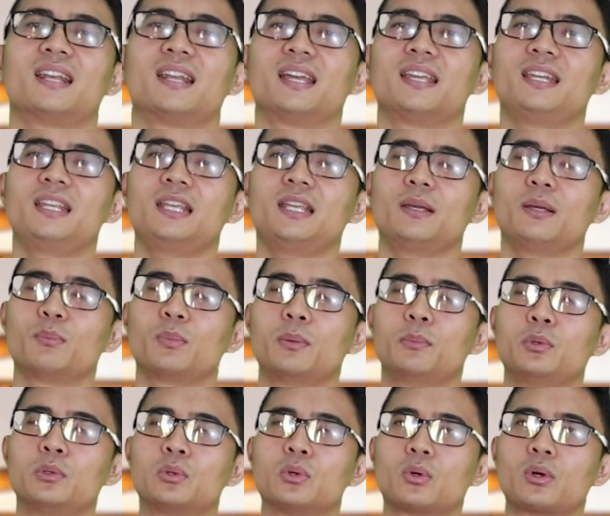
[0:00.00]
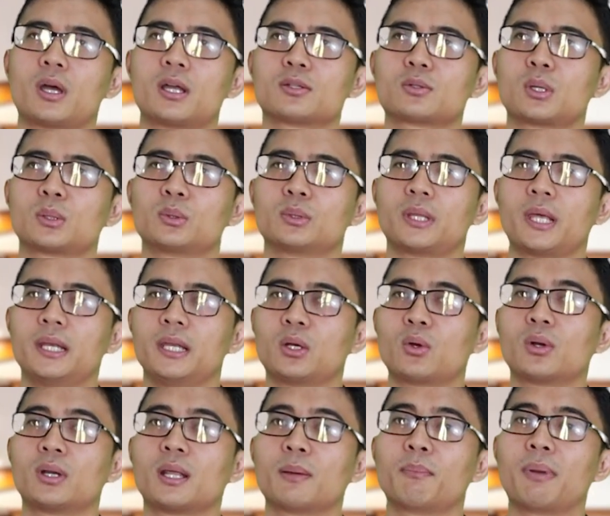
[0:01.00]
Nah, ini membutuhkan suatu
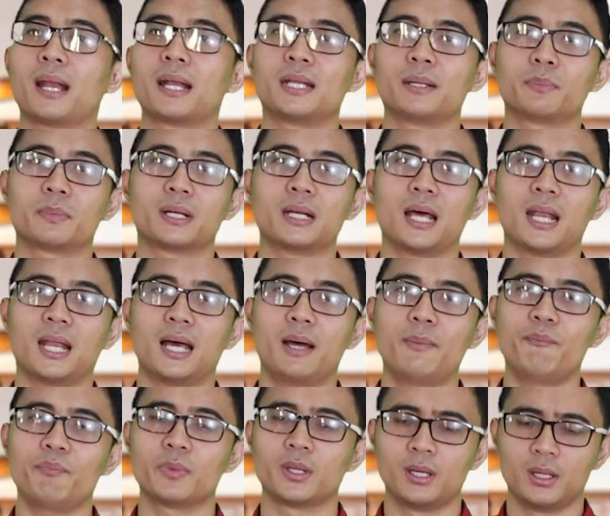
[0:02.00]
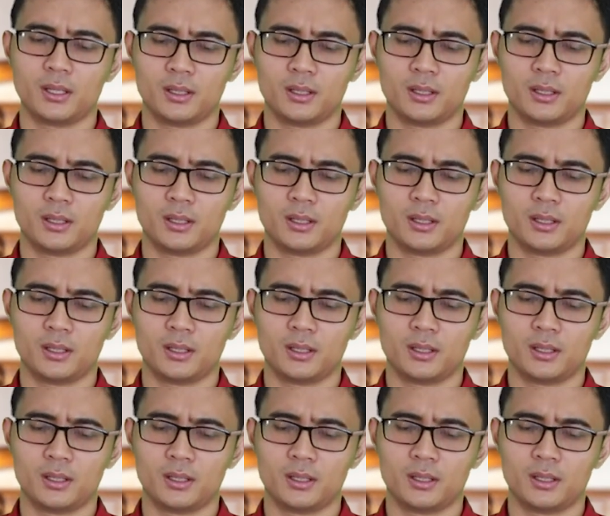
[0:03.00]
teknik kontemplatif ke dalam,